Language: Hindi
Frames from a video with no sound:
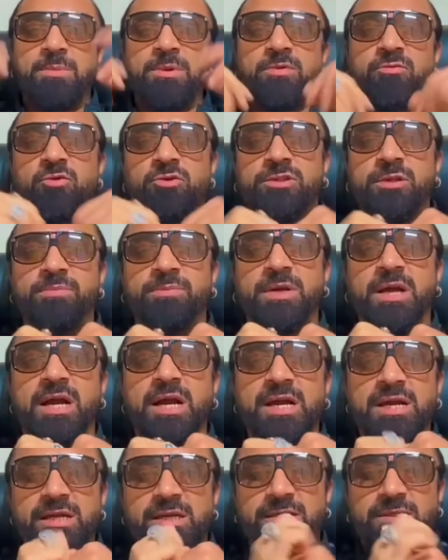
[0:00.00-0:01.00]
अभी वो सब
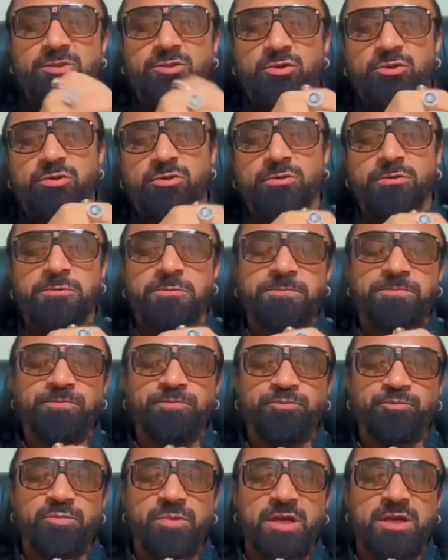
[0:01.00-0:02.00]
कहां है जो
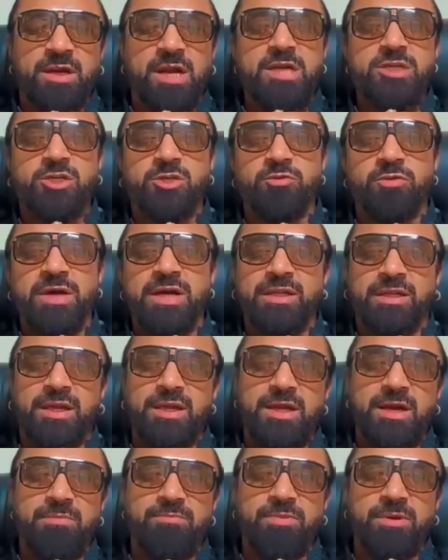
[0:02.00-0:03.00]
राष्ट्रवाद
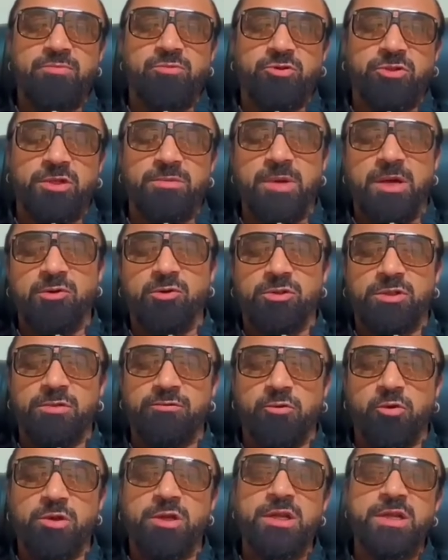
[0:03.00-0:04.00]
के नाम पे मुसलमानों से
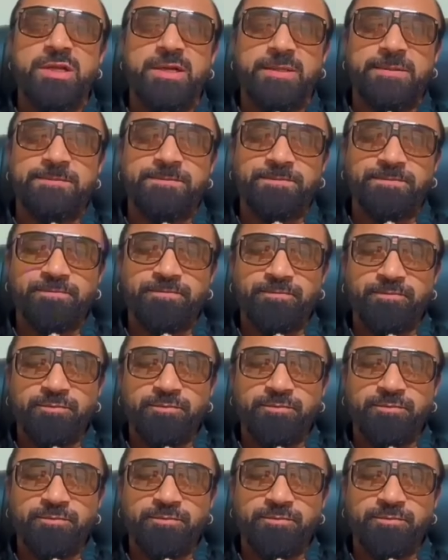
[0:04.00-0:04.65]
वोट लिए